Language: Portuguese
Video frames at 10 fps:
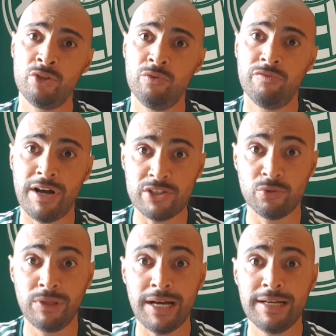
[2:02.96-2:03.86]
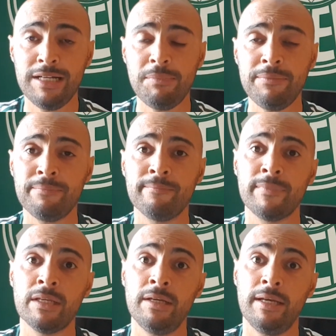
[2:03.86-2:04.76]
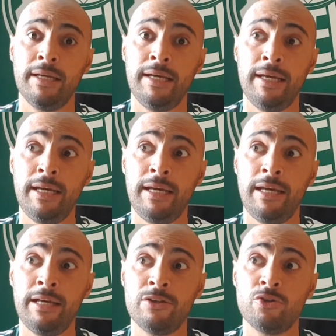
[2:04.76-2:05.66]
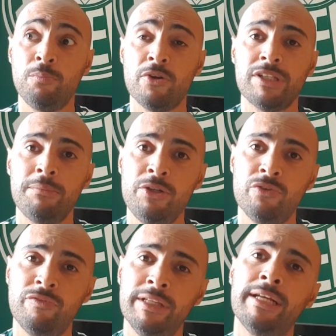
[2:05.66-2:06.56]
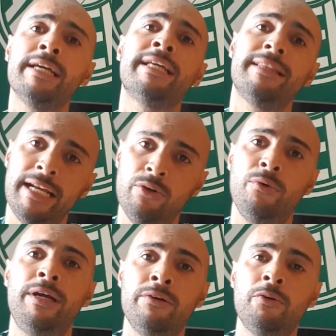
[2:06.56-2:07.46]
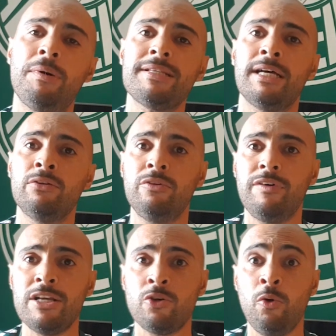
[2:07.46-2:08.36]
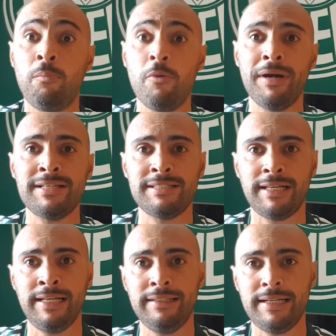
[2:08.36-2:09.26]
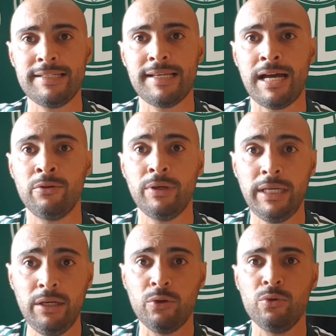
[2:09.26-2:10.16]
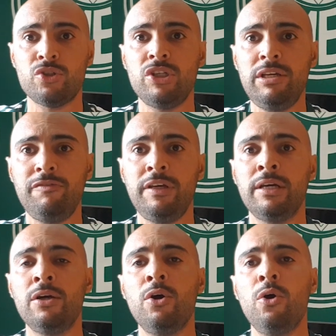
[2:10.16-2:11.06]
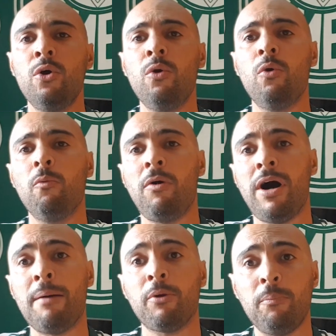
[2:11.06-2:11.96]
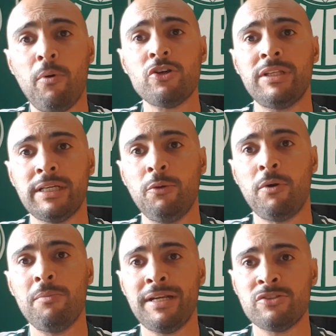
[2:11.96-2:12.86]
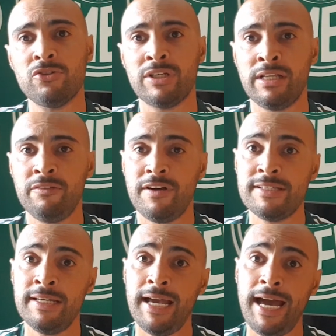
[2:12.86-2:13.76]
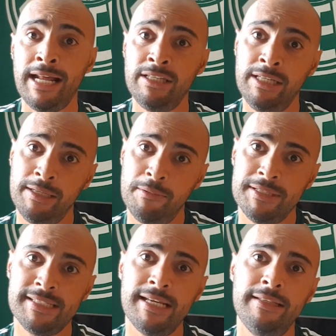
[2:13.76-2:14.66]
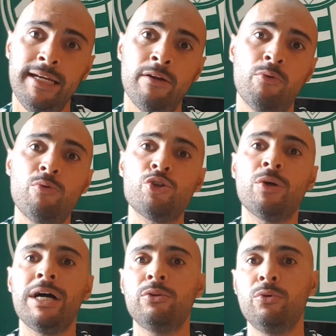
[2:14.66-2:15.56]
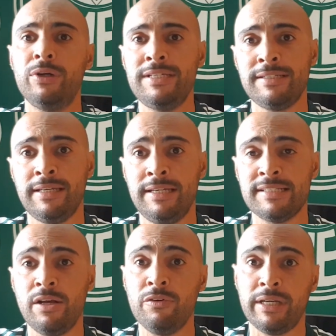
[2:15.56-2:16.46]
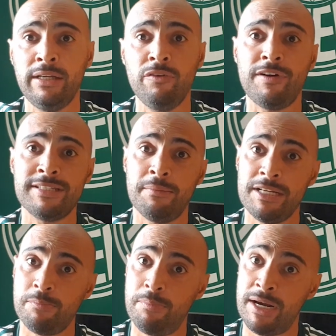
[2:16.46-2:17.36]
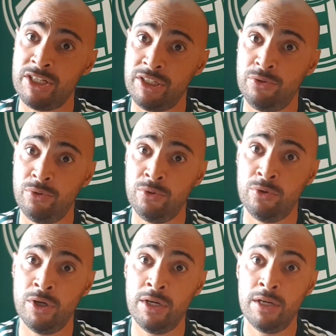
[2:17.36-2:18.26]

do Vasco da Gama, é, supostamente o Vanderlei que treinou ele ano passado no Vasco, o Palmeiras estaria interessado. Inclusive, o, a proposta que o Palmeiras gostaria de fazer era de ceder alguns jogadores que não, que não fazem mais parte do,